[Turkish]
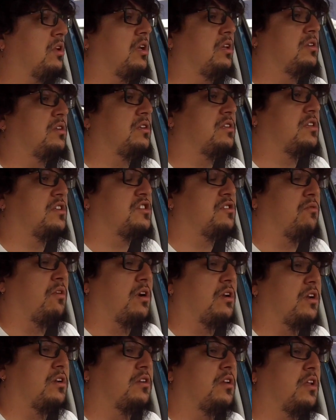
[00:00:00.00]
litre
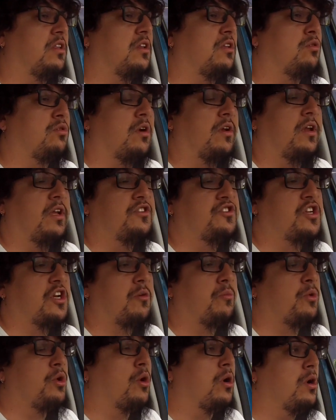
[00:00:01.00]
civarlarından da yukarıya
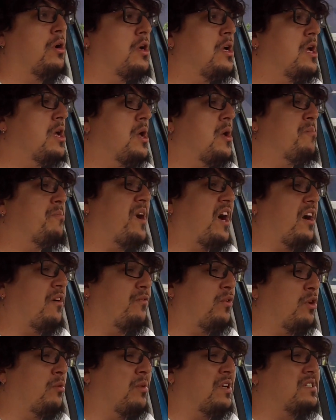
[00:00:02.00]
çıkmıyor.
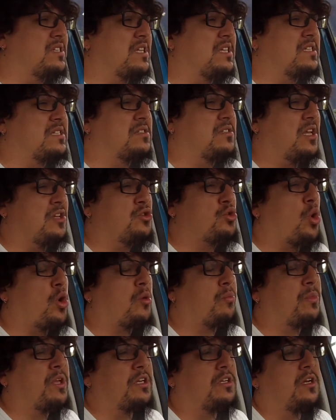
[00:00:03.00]
Performans açısından
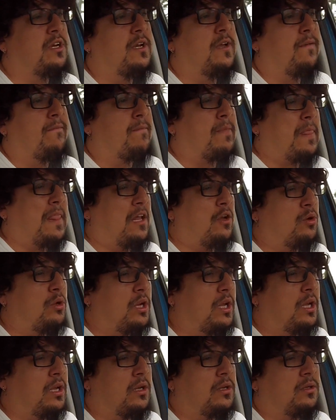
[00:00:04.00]
çok bir
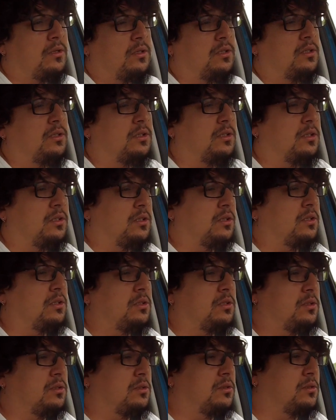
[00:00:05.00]
öyle e,
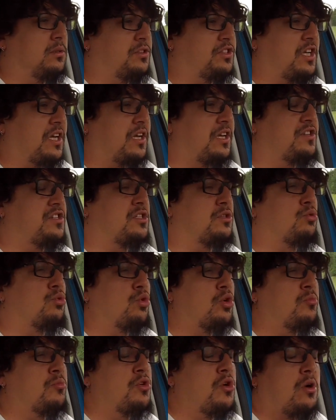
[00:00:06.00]
çekici
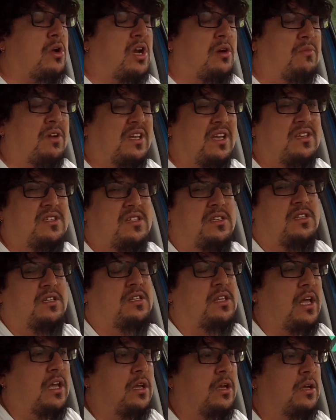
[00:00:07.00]
durumu yok ama
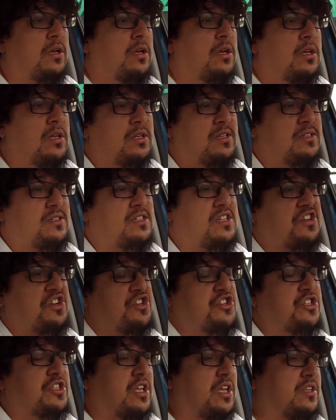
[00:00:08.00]
kesinlikle
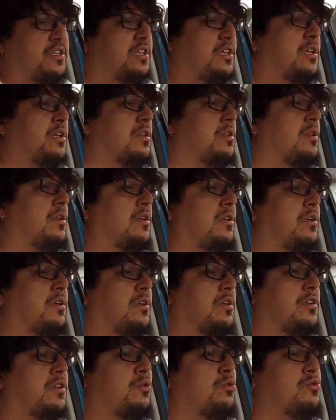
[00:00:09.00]
sıkıcı da değil.
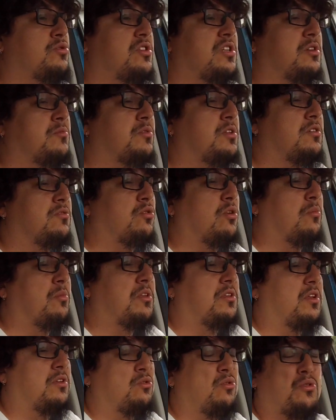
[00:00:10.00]
E, 220
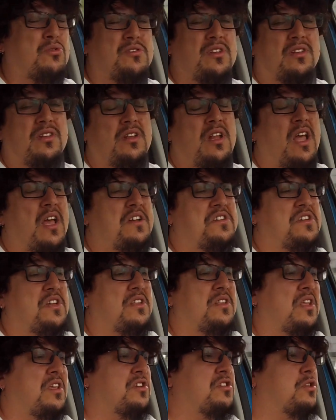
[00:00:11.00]
Nm tork zaten her
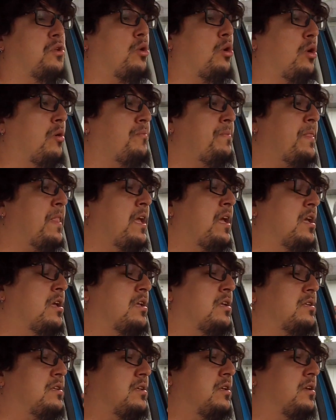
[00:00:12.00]
şeyi değiştiriyor.
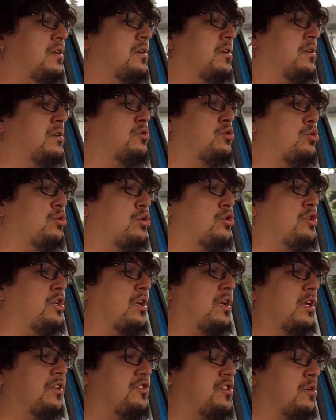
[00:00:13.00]
E, sürüşe
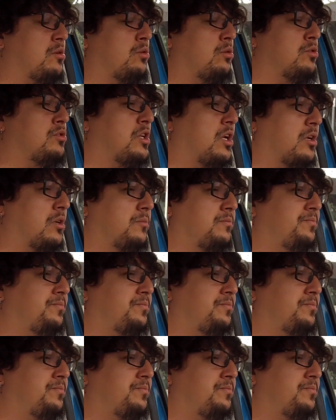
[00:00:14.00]
geçecek olursak